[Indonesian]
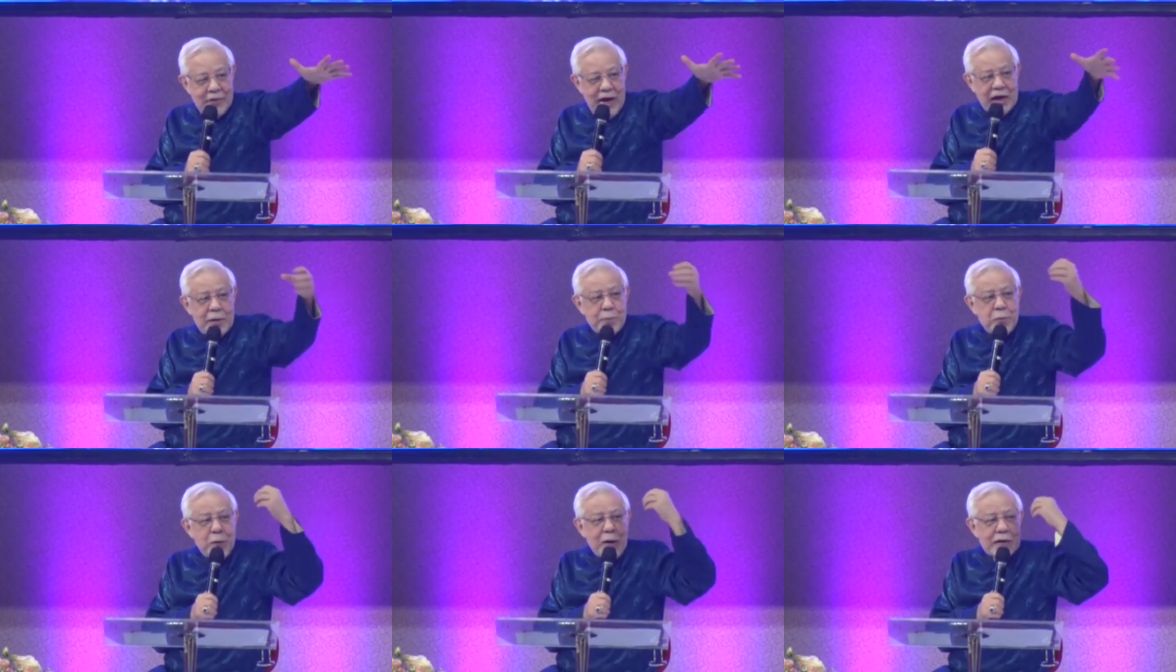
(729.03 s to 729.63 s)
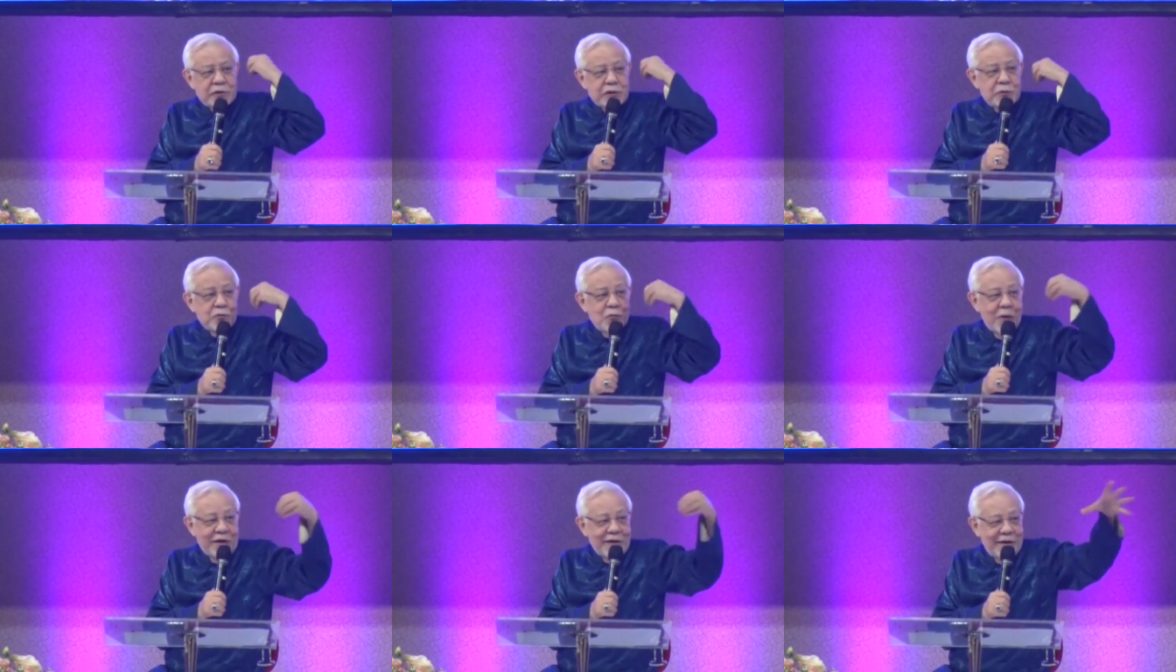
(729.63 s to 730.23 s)
Eke buang
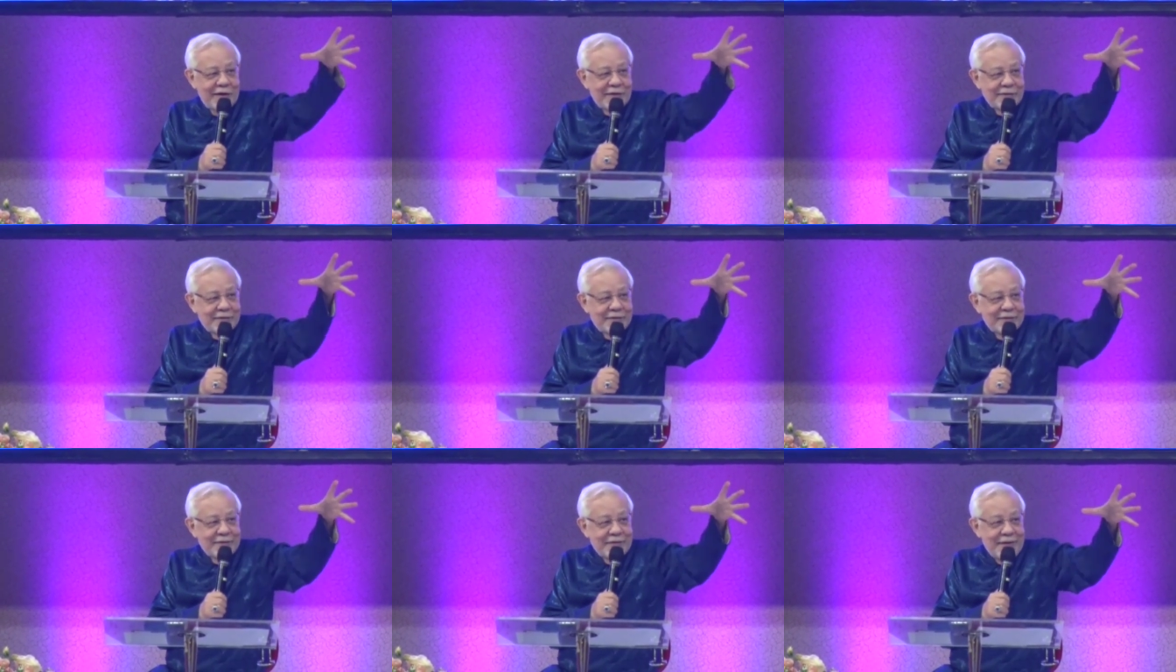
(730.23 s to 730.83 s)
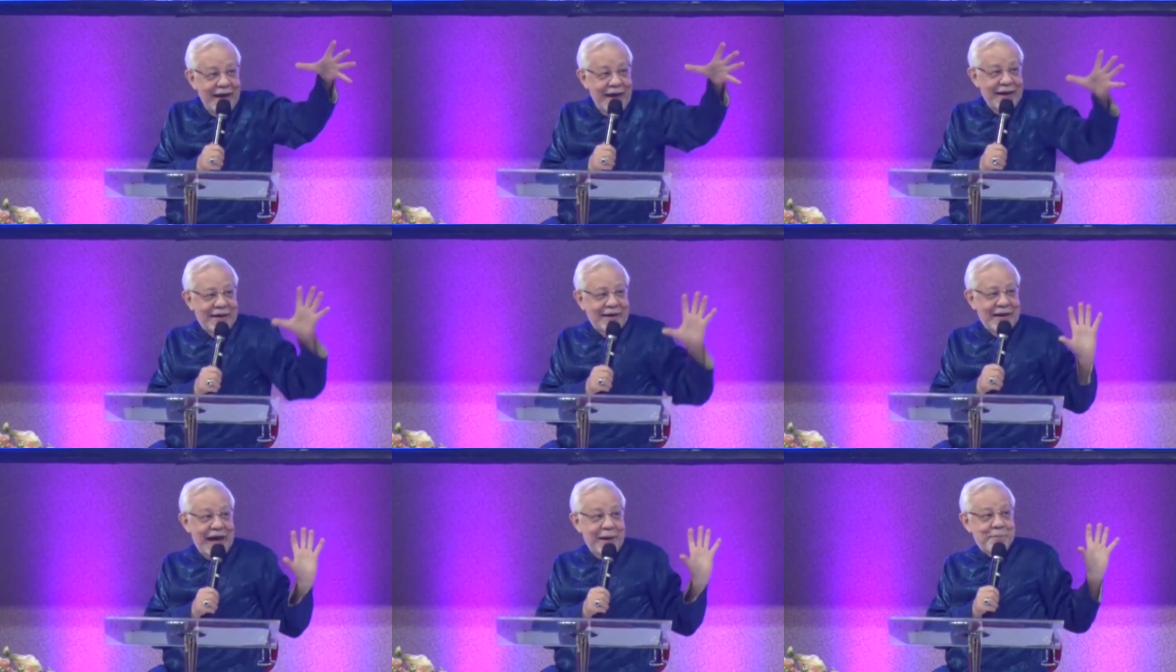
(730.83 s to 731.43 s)
semuanya.
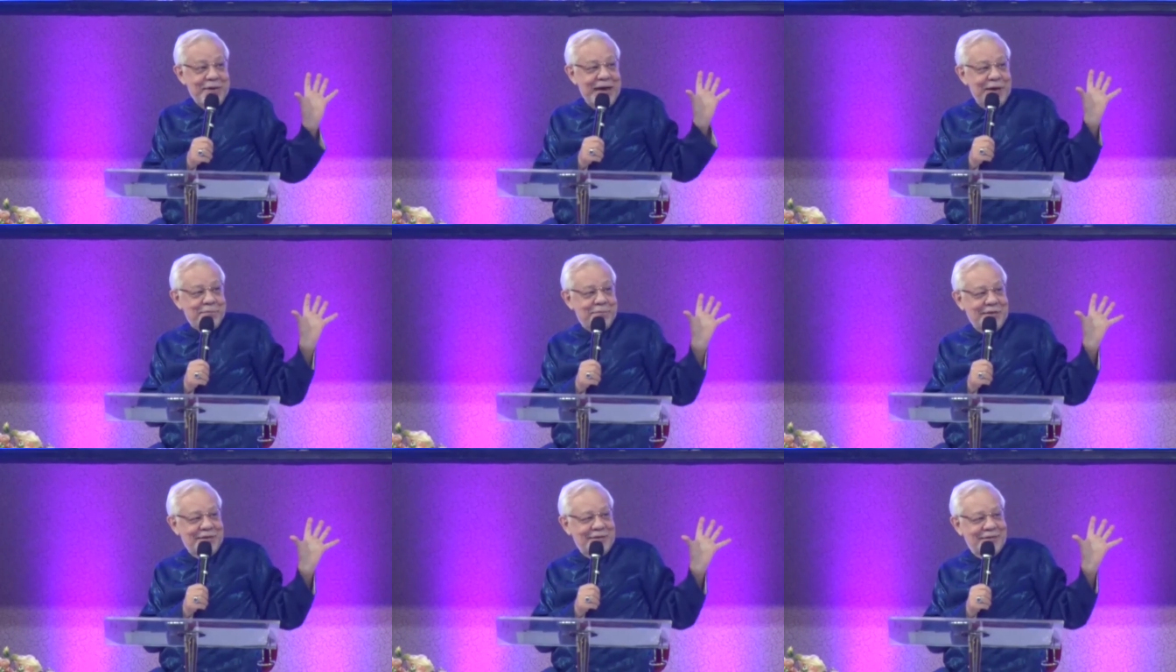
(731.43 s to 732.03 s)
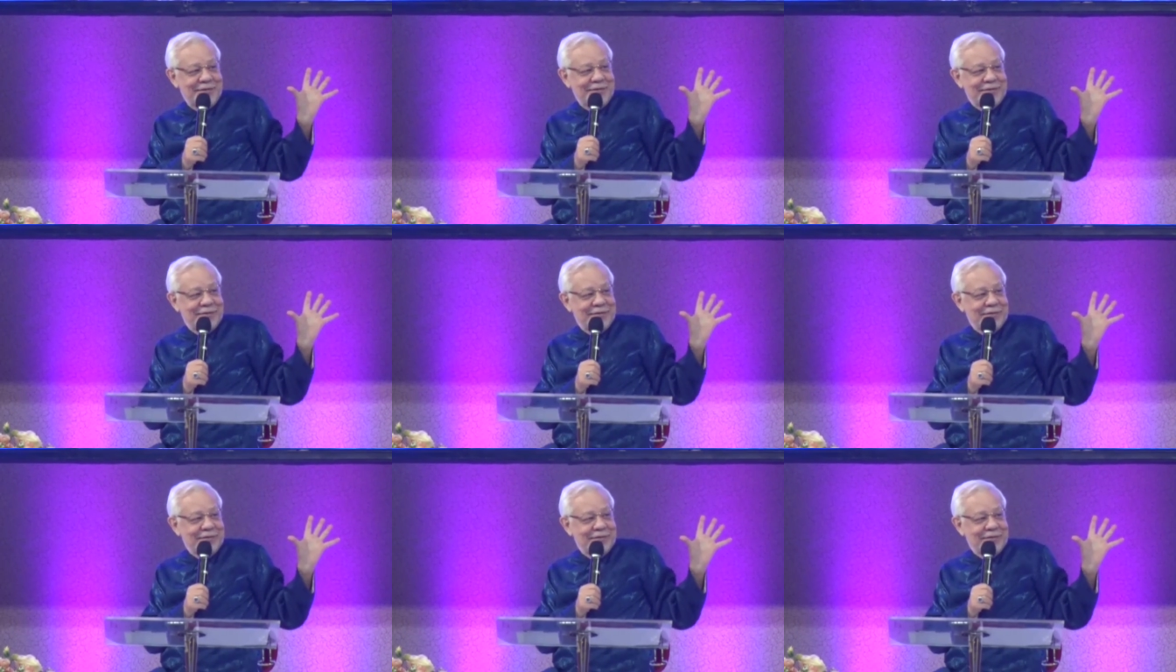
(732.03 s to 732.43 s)
Eke happy-happy.